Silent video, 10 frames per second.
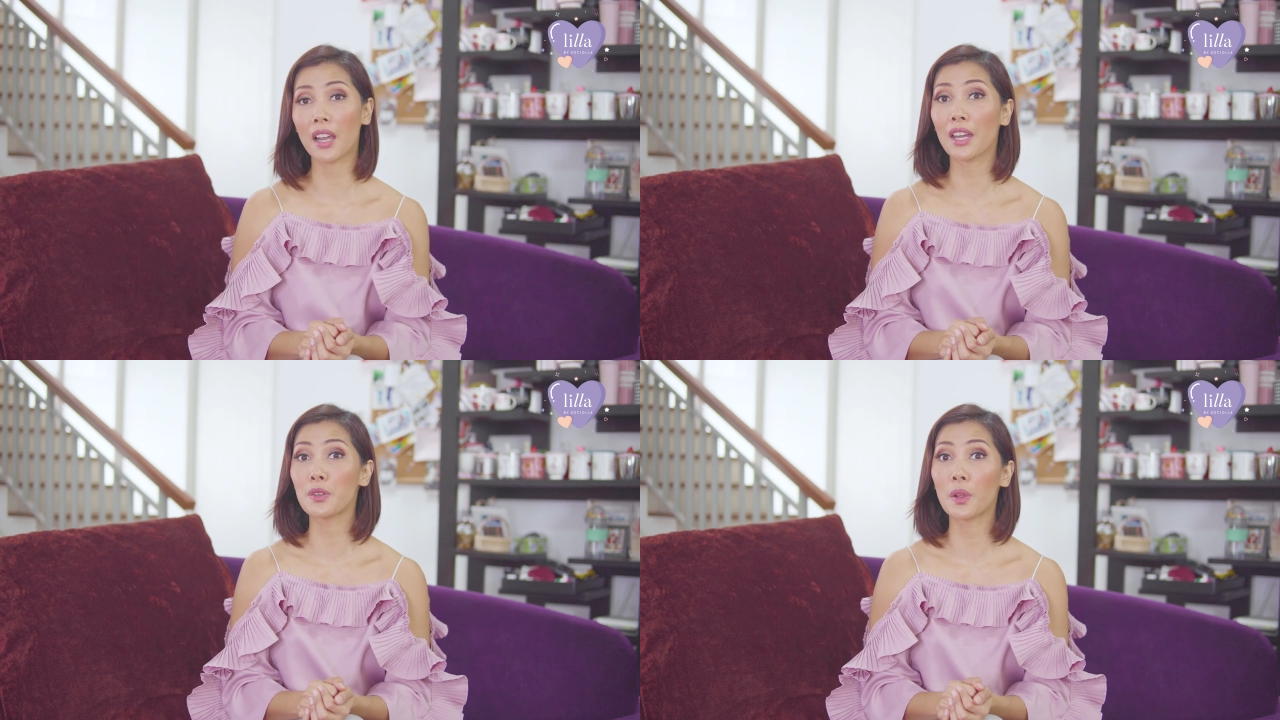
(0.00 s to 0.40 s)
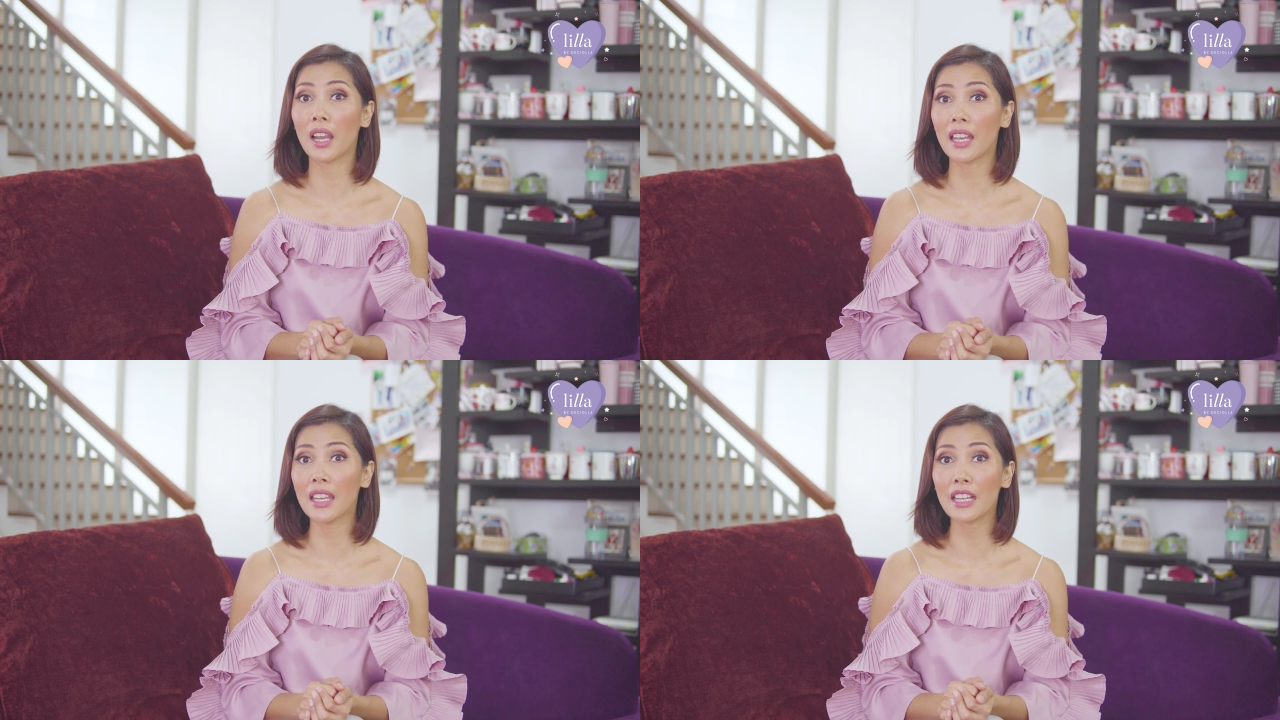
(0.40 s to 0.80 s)
mengandung
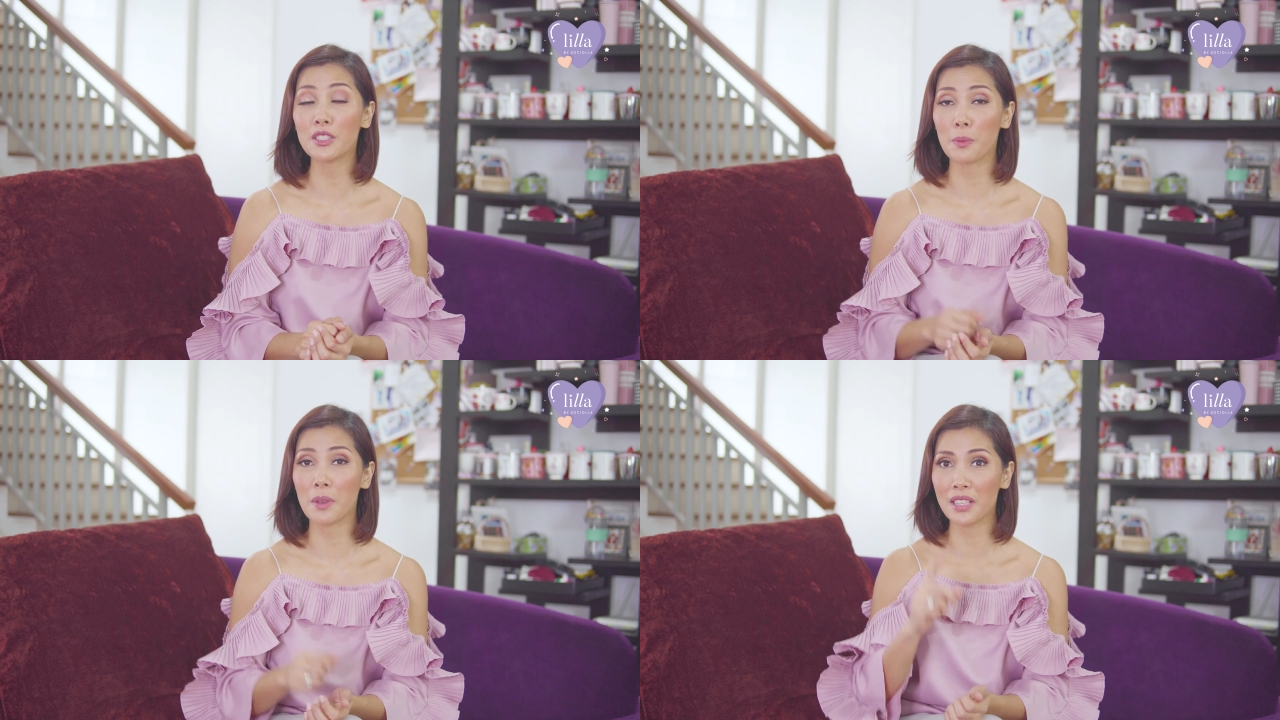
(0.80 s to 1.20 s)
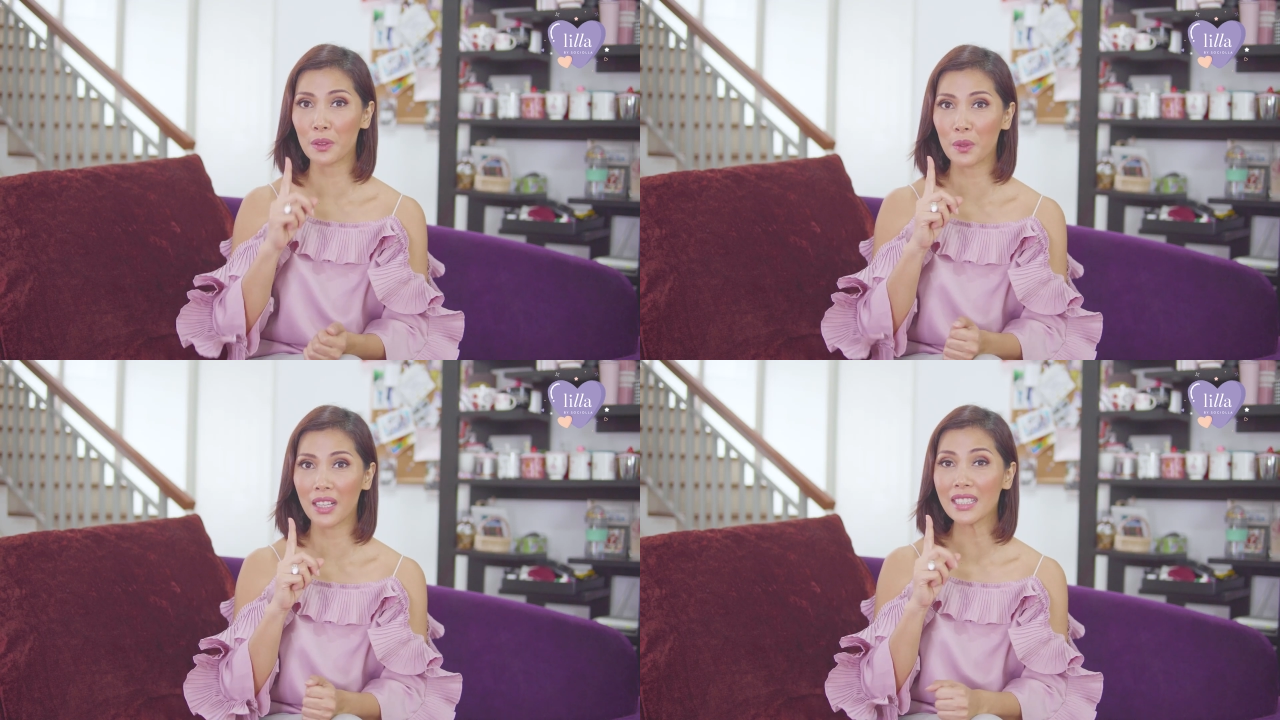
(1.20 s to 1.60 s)
lagi nggak cuma
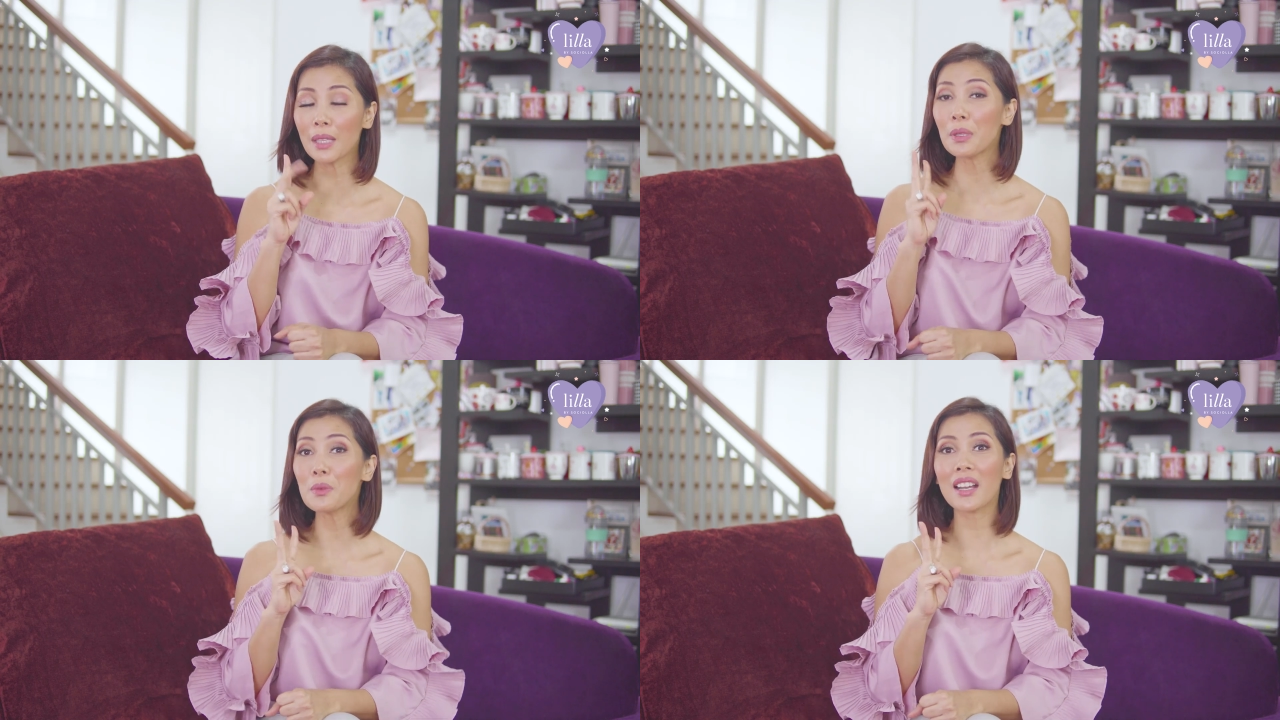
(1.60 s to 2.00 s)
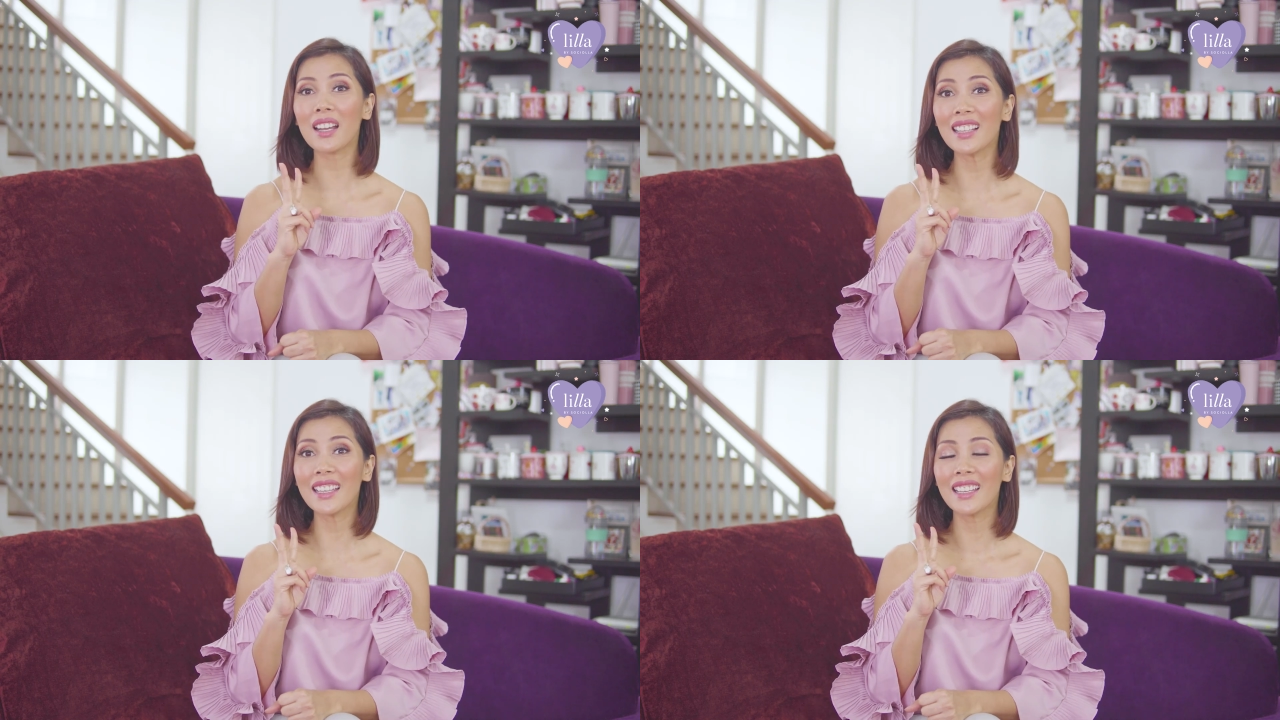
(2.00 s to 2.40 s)
satu kali tapi dua
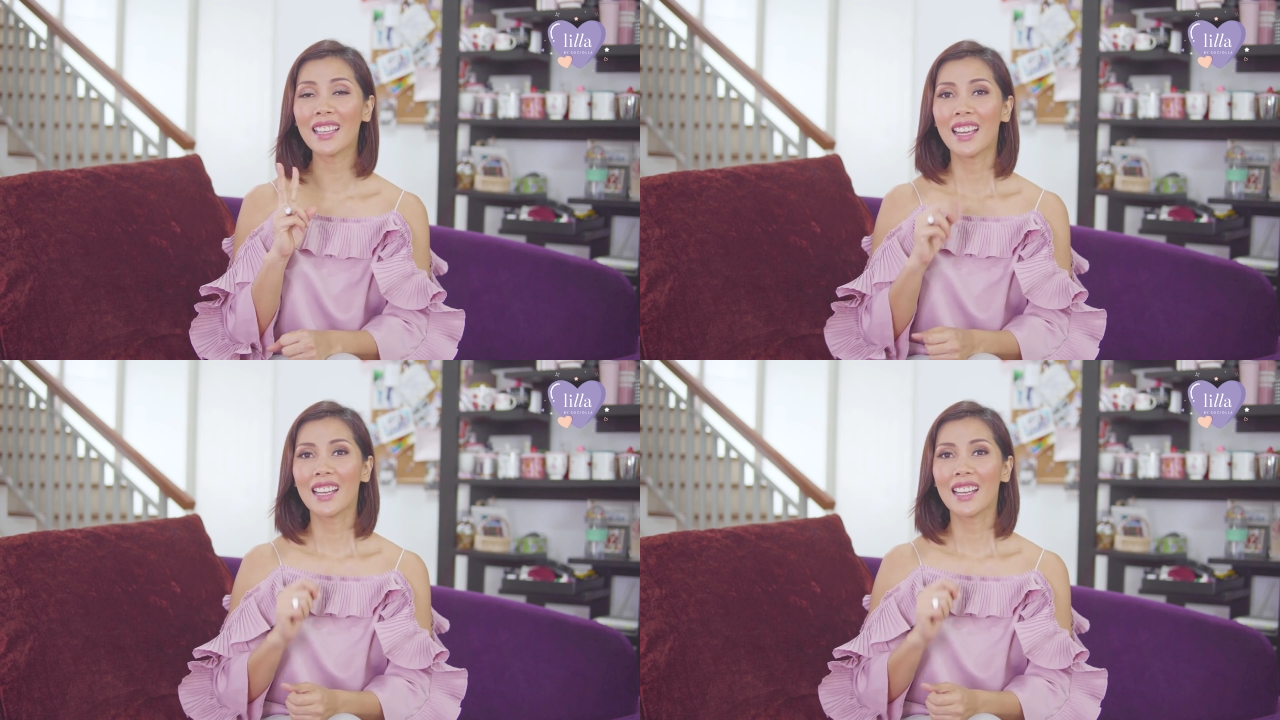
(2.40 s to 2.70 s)
kali.